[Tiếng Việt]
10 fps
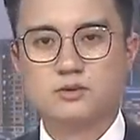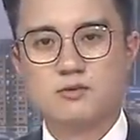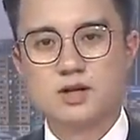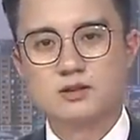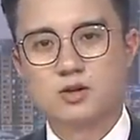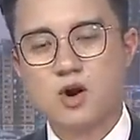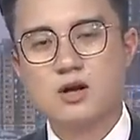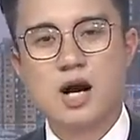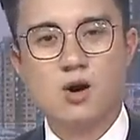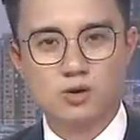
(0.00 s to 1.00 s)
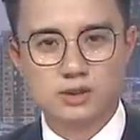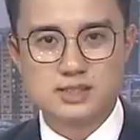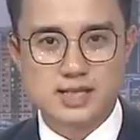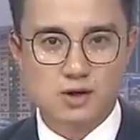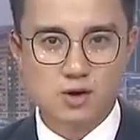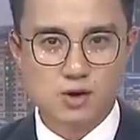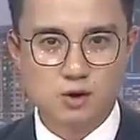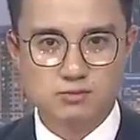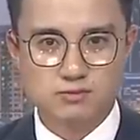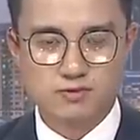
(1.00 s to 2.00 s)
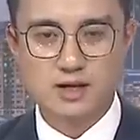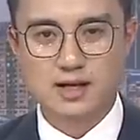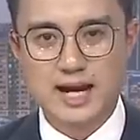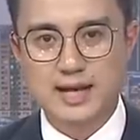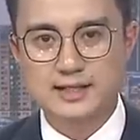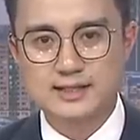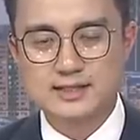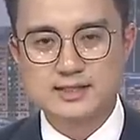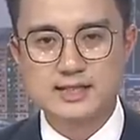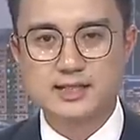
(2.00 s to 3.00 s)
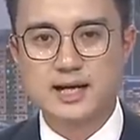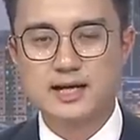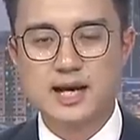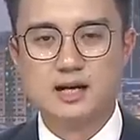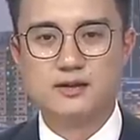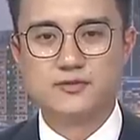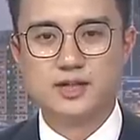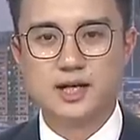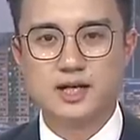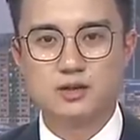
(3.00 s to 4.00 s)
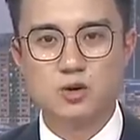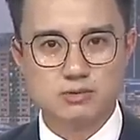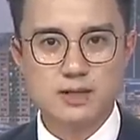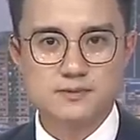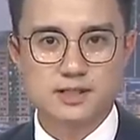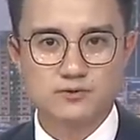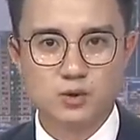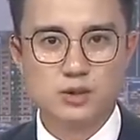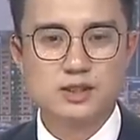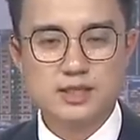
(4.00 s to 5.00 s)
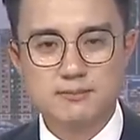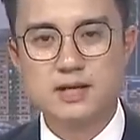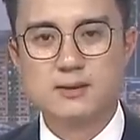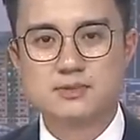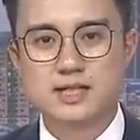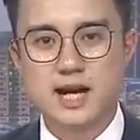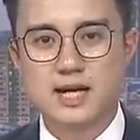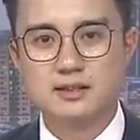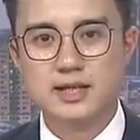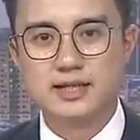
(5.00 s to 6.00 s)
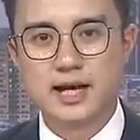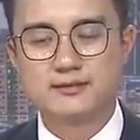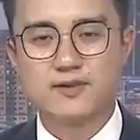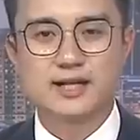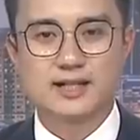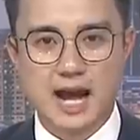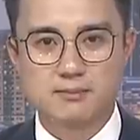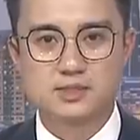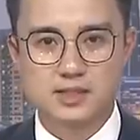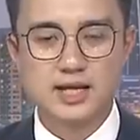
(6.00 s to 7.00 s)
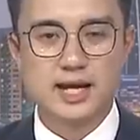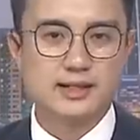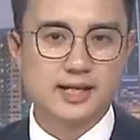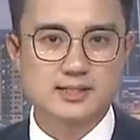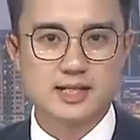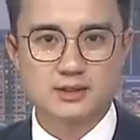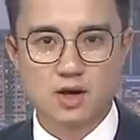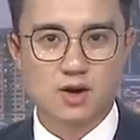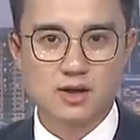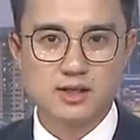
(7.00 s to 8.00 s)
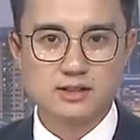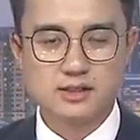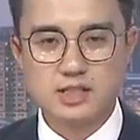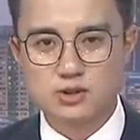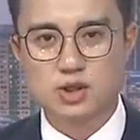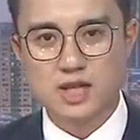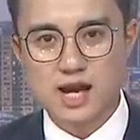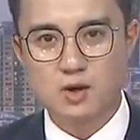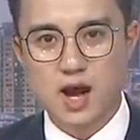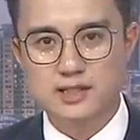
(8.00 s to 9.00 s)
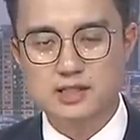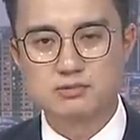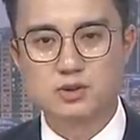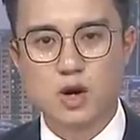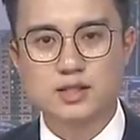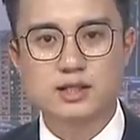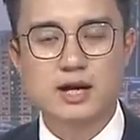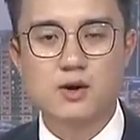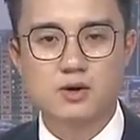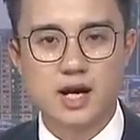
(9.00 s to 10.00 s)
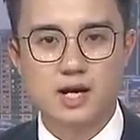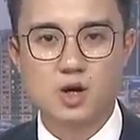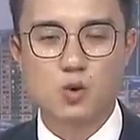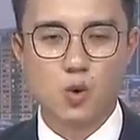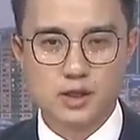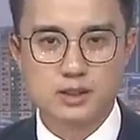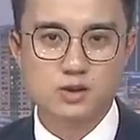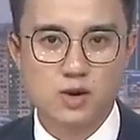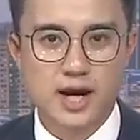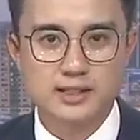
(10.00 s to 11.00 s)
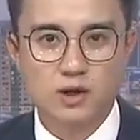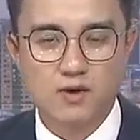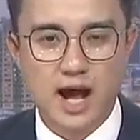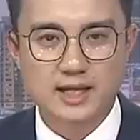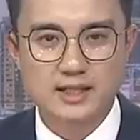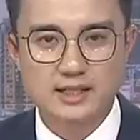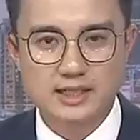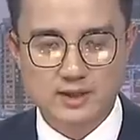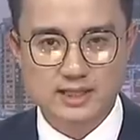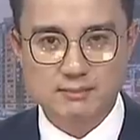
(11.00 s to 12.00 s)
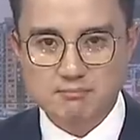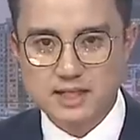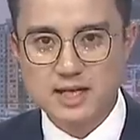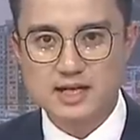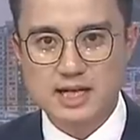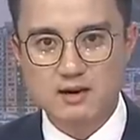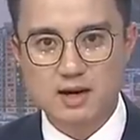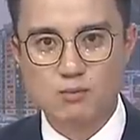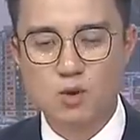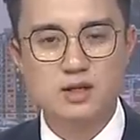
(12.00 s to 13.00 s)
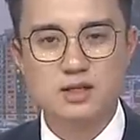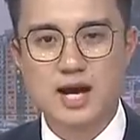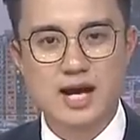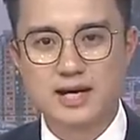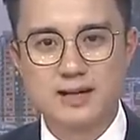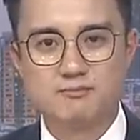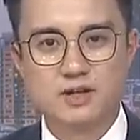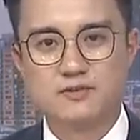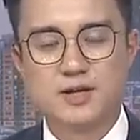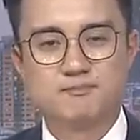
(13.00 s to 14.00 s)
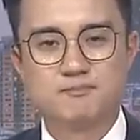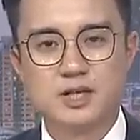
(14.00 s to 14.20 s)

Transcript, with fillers: Vâng, có cầu thì sẽ có cung và ngược lại. Dễ nhận thấy là ở phía cung cấp dịch vụ, tâm điểm sẽ là những hình ảnh phản cảm dưới ánh đèn xanh đỏ, những chiêu trò thác loạn trong những quán karaoke của những cô gái thiếu vải, nào là tắm bia, nào là múa lửa hàng đêm vân vân